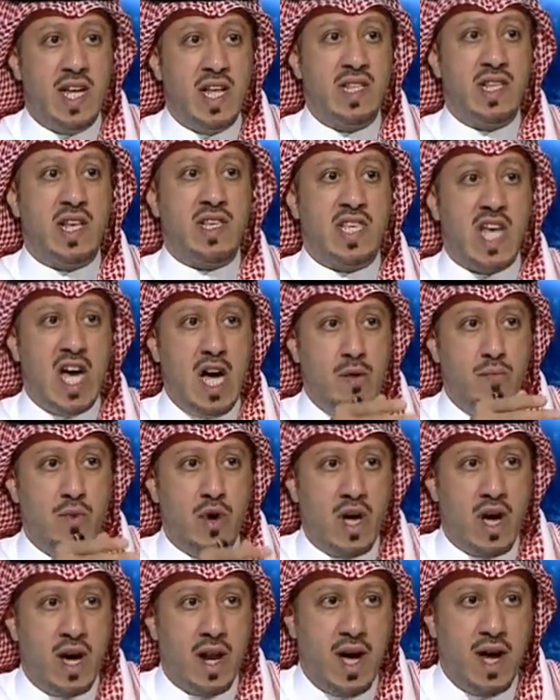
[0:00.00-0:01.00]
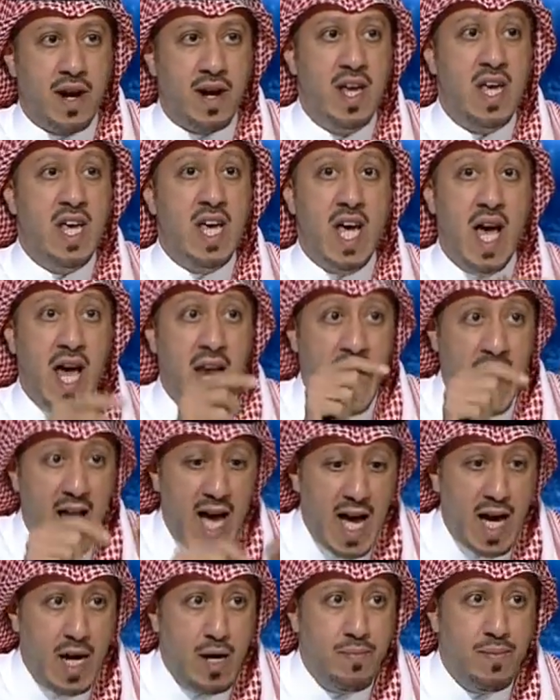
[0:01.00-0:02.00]
أنت صاحب القرار
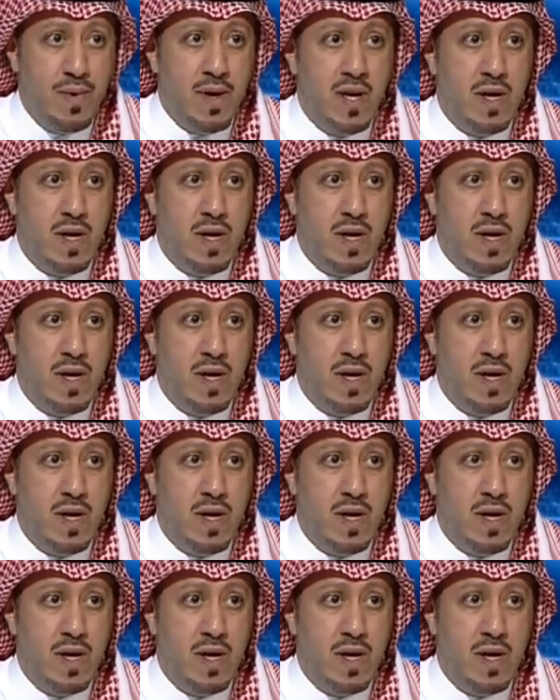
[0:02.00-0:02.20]
اللاعب